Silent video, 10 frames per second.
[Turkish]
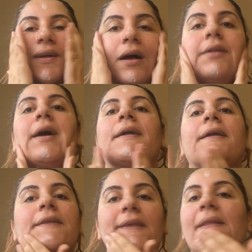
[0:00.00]
hani
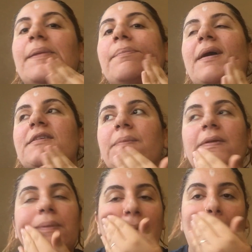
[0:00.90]
herkes Bence
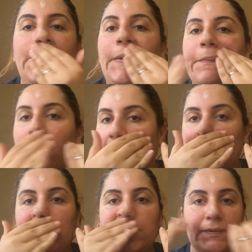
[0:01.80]
BTV'lere
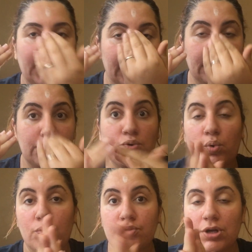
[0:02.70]
muadil bir sünger değil.
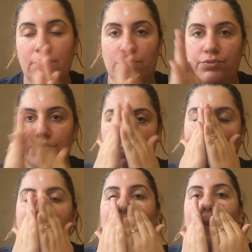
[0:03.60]
Çok yumuşak bulmuştum ben.
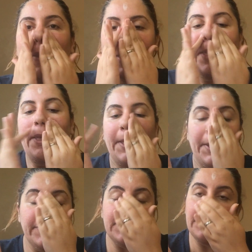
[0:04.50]

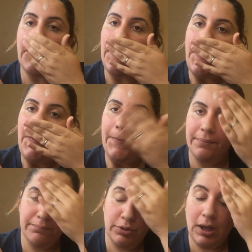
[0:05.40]
Şimdi
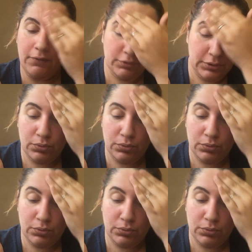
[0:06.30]
bu yavru da